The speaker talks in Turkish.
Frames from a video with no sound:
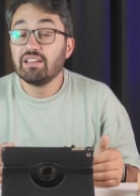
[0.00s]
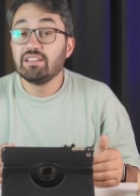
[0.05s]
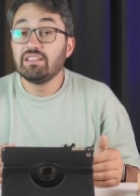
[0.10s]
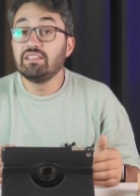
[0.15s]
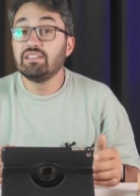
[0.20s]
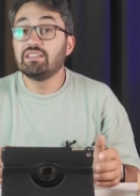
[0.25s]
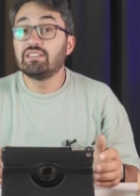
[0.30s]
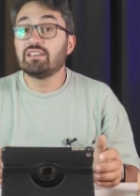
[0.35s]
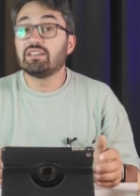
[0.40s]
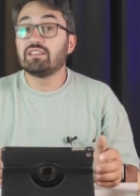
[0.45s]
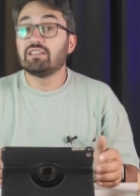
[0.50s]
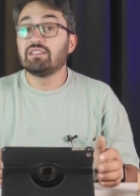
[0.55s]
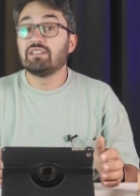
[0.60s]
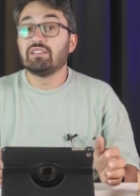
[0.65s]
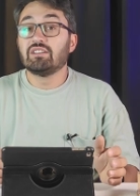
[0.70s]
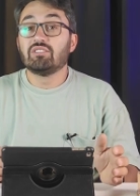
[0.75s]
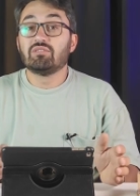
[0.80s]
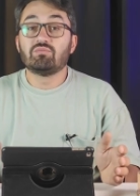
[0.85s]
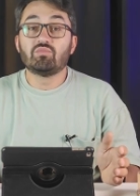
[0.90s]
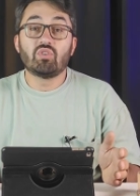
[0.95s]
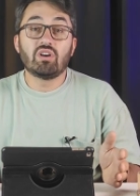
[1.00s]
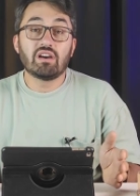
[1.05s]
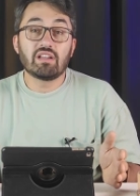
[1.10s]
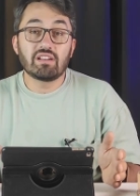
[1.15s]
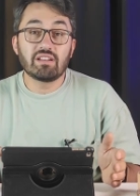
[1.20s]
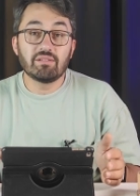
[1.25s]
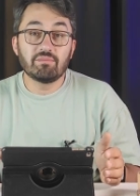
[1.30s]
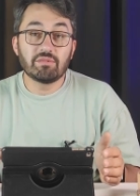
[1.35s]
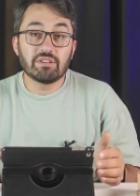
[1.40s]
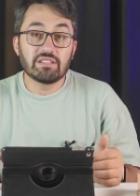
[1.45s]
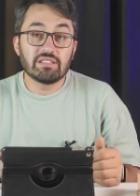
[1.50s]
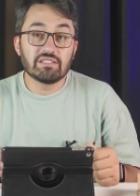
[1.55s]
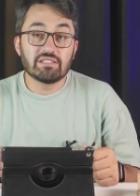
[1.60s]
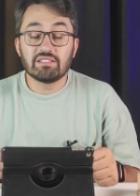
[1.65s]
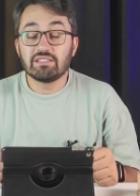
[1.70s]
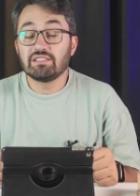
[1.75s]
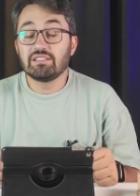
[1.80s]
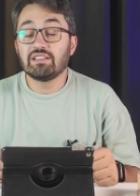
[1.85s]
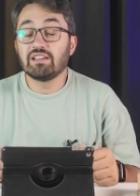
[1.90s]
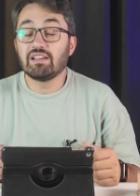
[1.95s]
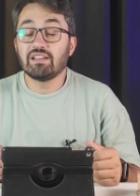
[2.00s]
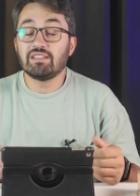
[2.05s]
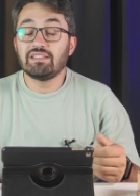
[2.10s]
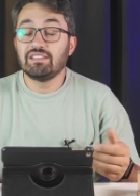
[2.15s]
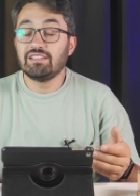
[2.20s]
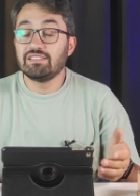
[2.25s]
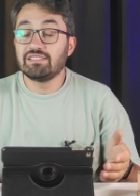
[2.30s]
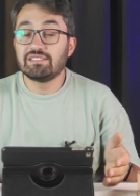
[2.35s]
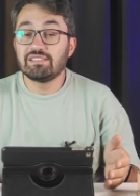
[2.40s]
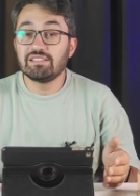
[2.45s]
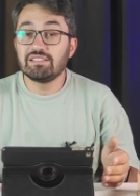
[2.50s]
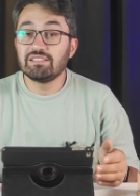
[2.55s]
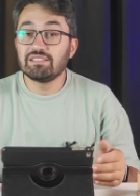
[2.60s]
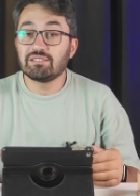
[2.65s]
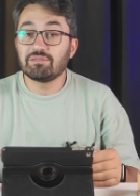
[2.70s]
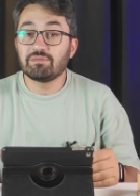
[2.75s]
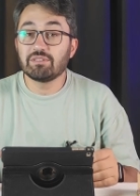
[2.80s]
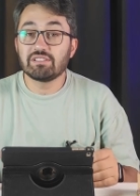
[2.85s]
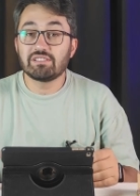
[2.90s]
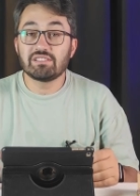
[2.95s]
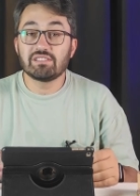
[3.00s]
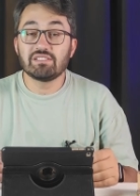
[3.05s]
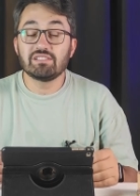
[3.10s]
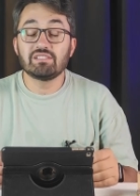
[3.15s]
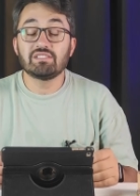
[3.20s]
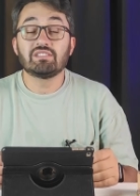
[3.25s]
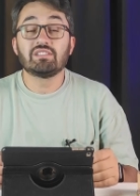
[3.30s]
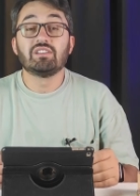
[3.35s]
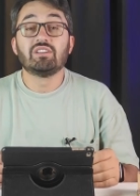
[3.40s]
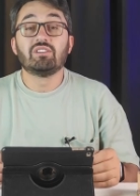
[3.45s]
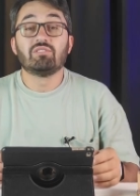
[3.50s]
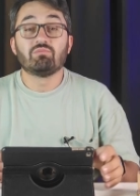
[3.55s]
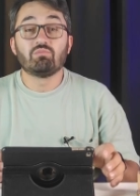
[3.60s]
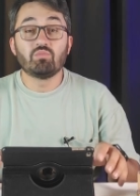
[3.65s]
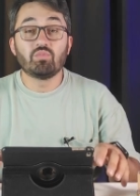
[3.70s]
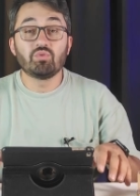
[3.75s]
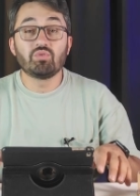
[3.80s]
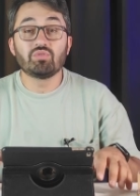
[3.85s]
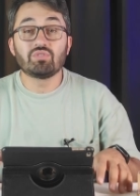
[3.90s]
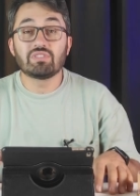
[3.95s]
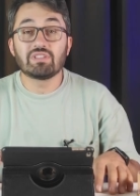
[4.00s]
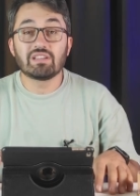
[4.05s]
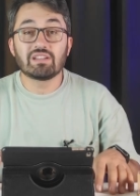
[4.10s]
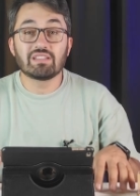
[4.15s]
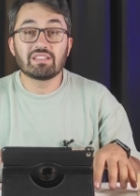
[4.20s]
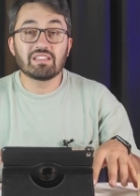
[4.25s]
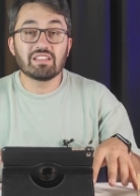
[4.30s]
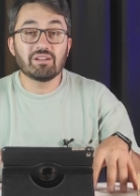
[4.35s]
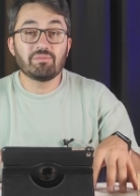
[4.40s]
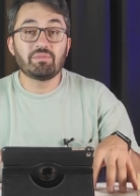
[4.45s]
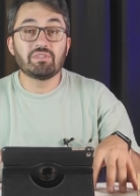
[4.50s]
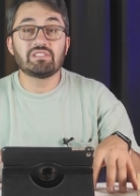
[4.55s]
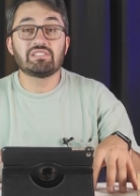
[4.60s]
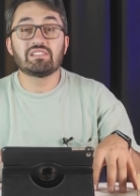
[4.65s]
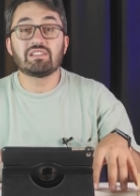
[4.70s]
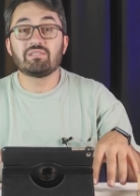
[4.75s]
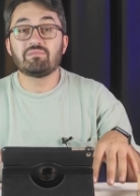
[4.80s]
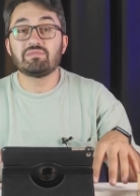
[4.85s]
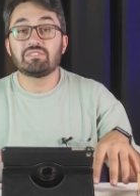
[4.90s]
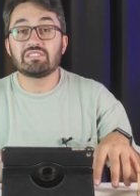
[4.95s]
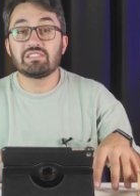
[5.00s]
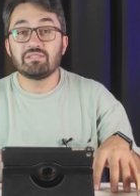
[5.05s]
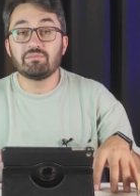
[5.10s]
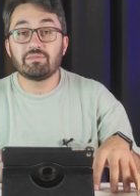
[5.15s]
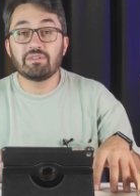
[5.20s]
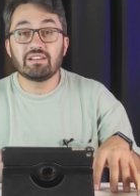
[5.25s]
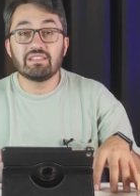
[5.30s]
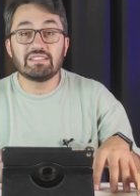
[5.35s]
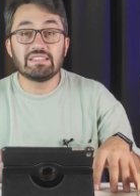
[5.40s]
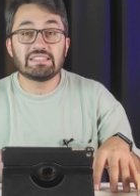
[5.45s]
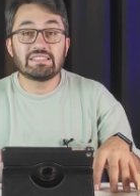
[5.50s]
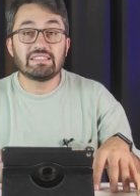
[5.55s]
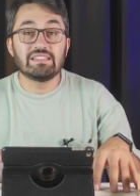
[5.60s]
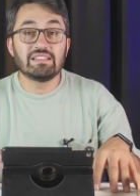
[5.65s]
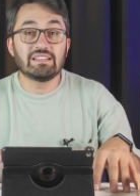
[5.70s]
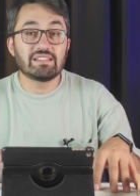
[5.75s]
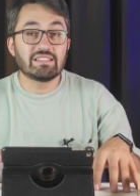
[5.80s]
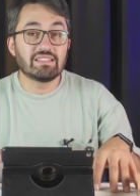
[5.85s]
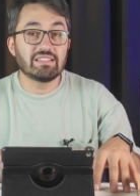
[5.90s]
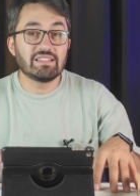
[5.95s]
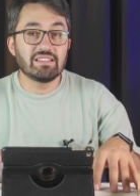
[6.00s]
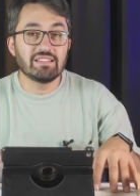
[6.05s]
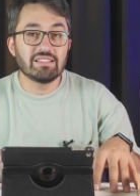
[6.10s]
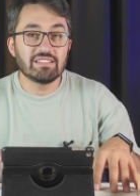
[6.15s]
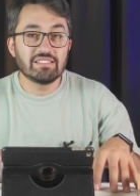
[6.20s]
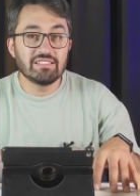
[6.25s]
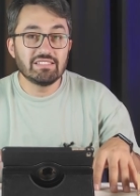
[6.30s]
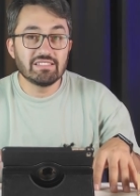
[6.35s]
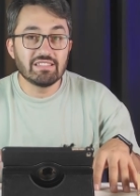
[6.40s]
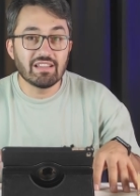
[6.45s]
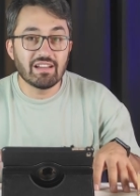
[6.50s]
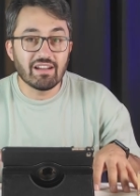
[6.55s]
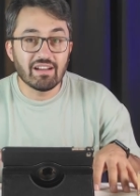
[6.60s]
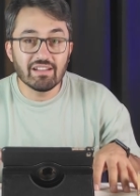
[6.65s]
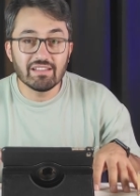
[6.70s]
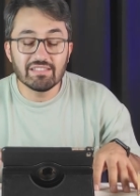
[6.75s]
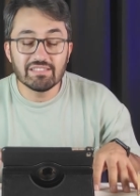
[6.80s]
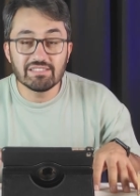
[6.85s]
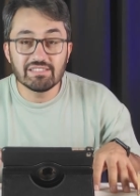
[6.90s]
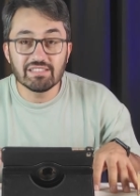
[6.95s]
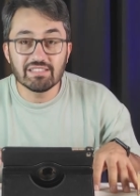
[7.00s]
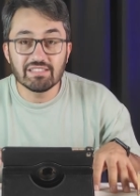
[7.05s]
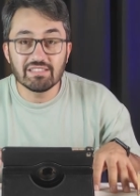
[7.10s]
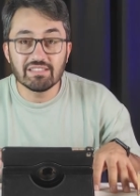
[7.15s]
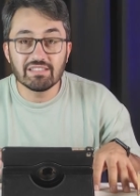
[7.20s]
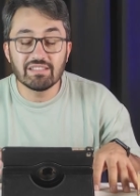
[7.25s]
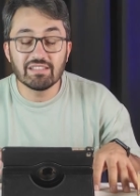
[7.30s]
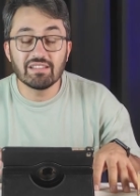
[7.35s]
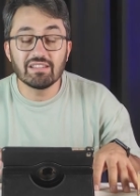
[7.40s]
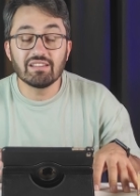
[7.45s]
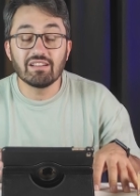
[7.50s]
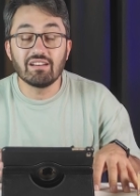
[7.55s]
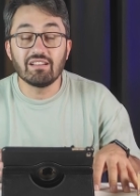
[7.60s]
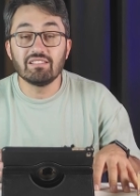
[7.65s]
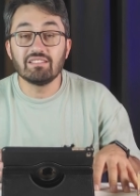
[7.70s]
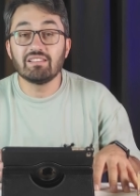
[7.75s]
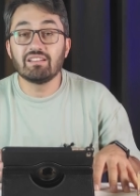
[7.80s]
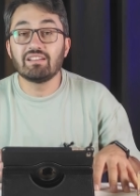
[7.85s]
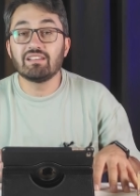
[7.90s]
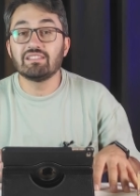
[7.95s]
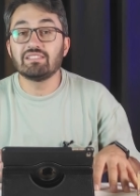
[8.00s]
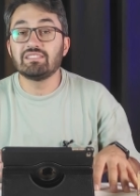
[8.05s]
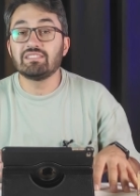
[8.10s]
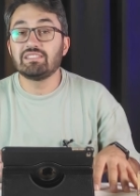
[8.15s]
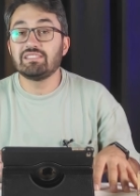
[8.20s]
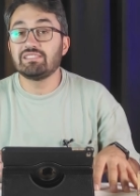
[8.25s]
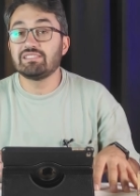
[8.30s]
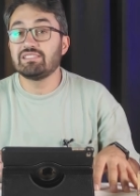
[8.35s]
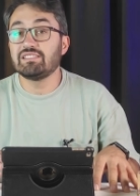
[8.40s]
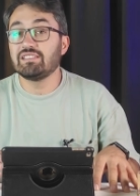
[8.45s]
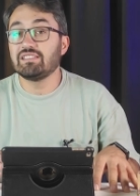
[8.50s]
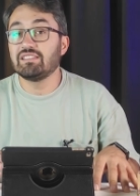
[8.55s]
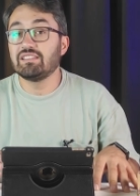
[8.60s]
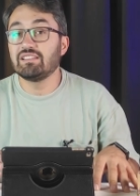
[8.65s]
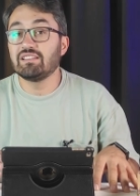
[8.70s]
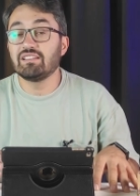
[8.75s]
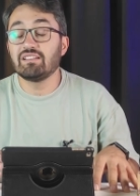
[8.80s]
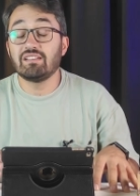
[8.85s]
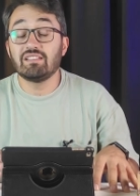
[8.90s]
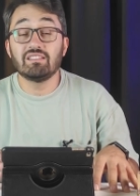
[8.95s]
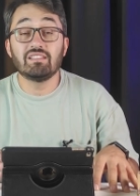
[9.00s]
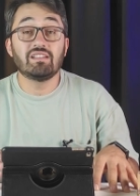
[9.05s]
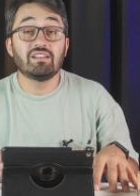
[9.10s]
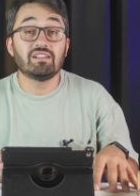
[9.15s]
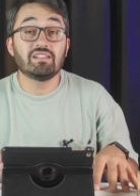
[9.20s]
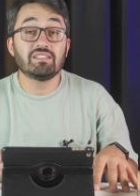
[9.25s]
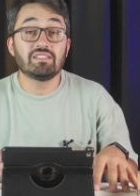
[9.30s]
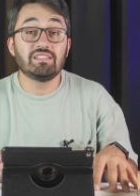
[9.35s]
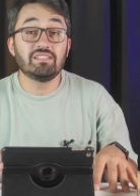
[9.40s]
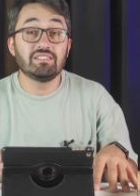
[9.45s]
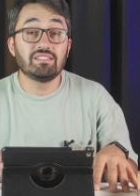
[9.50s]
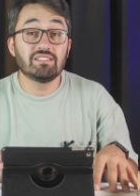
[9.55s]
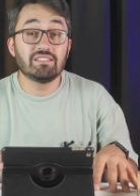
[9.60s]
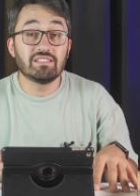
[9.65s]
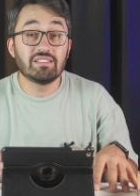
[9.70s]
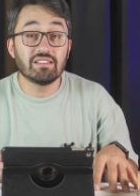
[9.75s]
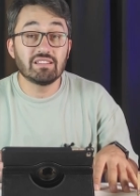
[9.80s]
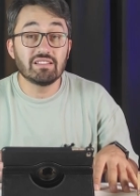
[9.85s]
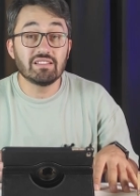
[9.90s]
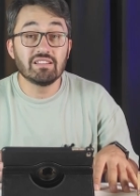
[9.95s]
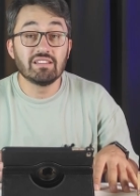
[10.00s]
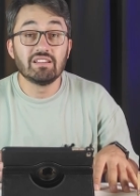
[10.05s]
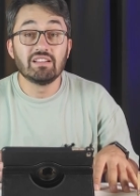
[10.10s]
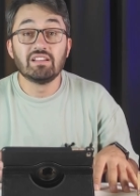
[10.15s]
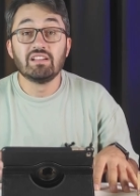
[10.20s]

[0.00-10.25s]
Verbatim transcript: Yine Muharrem ayı yani Hicri yılbaşı bu günlerde yapacağımız ibadetlerde yine aynı şekilde Allah'ın izniyle, Allah'ın indinde